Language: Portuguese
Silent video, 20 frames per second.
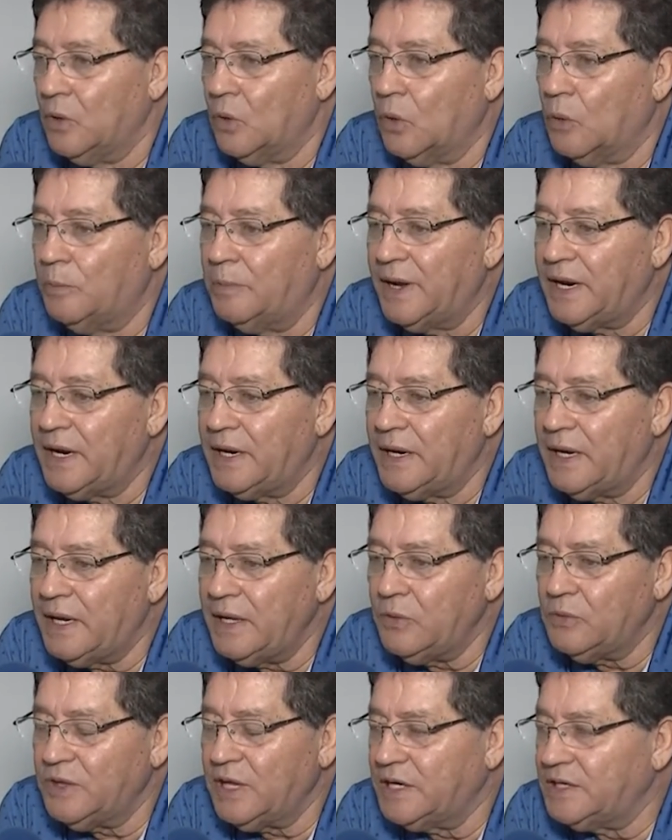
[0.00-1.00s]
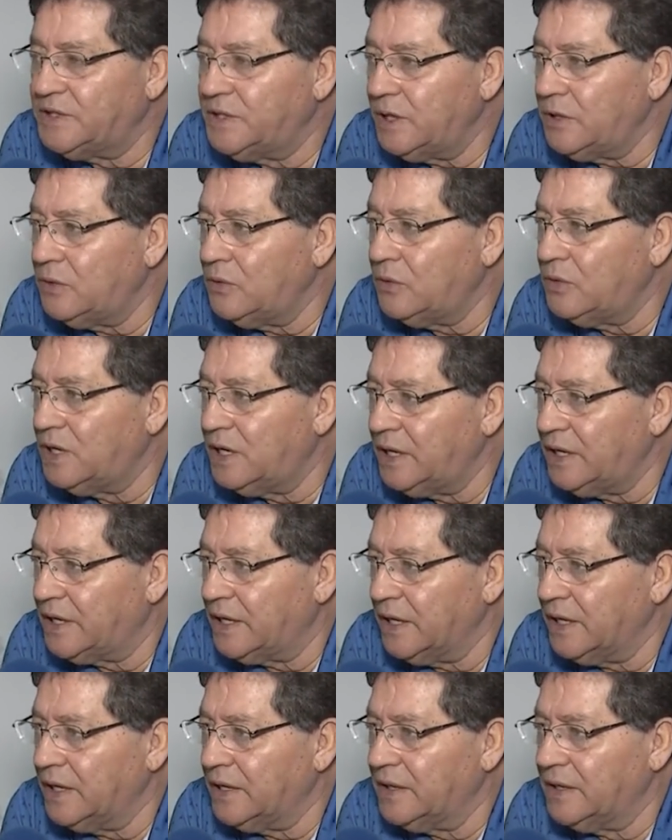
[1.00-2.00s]
O Paraná é o terceiro no
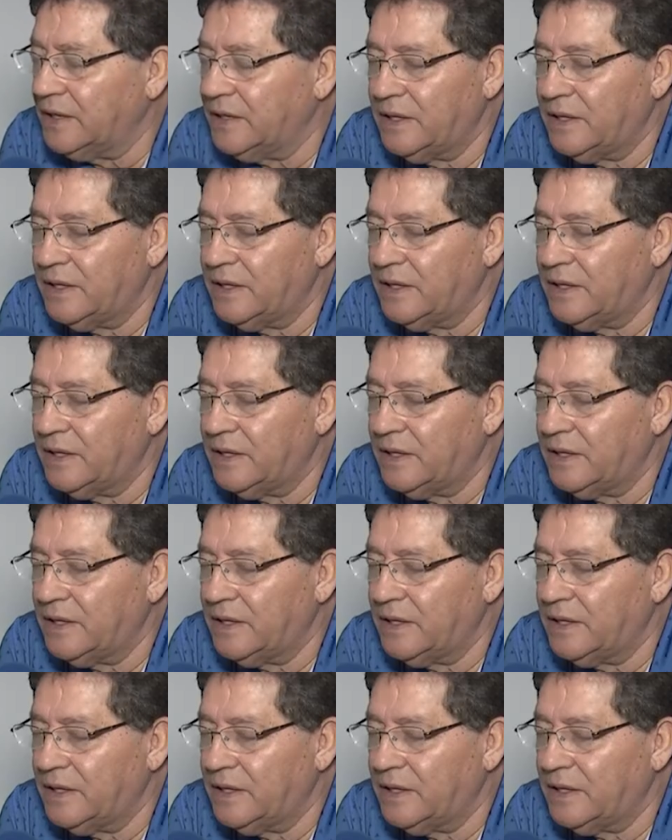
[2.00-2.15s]
ranking.